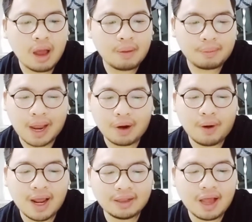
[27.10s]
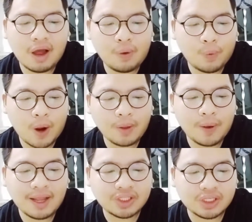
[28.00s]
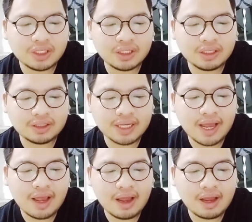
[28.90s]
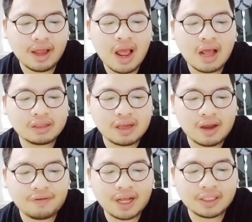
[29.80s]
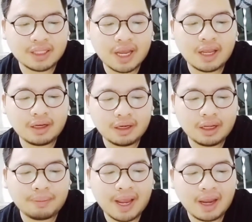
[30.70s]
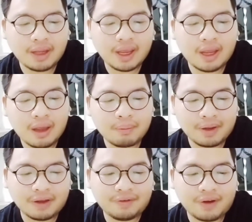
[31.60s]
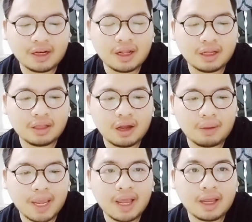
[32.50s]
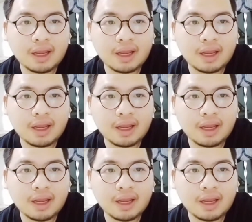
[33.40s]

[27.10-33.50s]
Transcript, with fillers: 徘徊到繁华世界，才发现你背影平凡的特别。